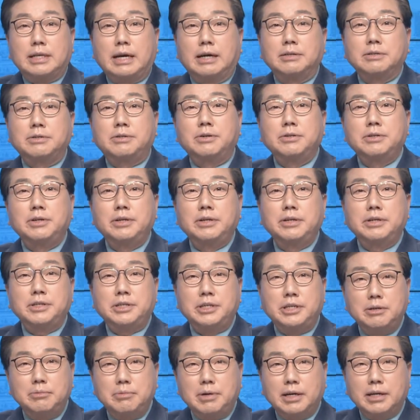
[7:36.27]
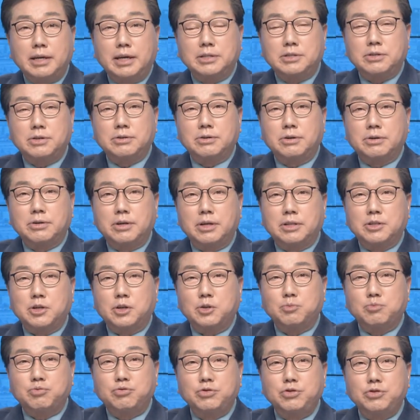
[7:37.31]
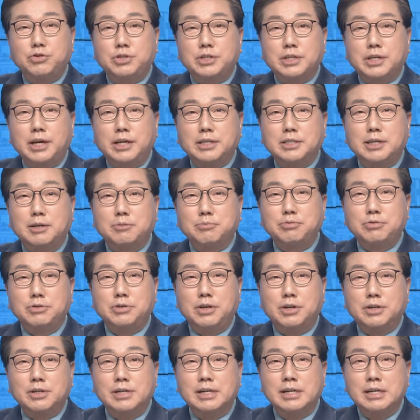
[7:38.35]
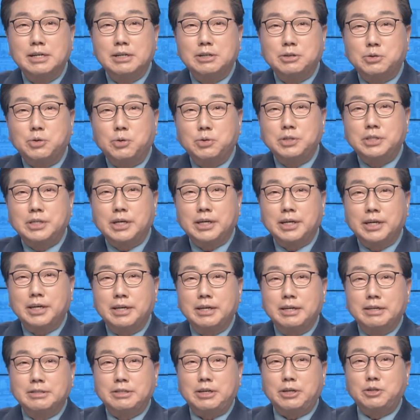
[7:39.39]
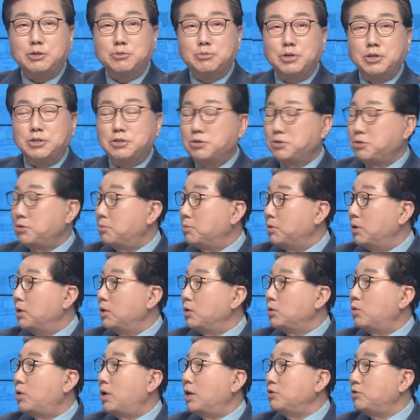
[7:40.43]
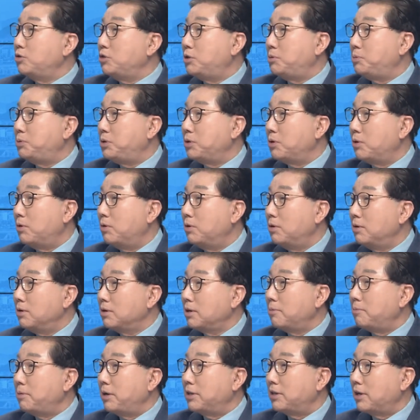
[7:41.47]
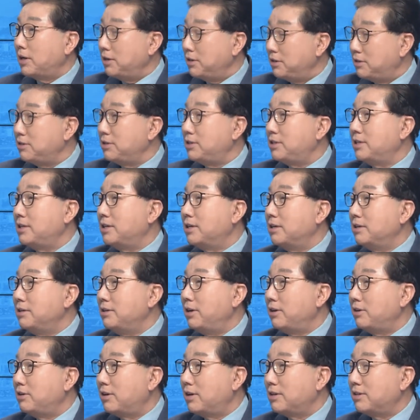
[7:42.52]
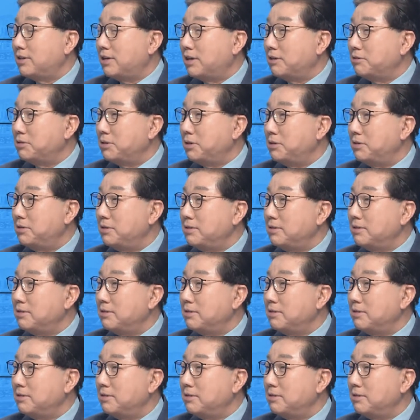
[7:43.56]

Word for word: 당선인이 심하게 저격했던 부유식 해상풍력을 송 시장이 새 정부에서 좀 도와주십시오. 매달리듯이 얘기를 하더라고요.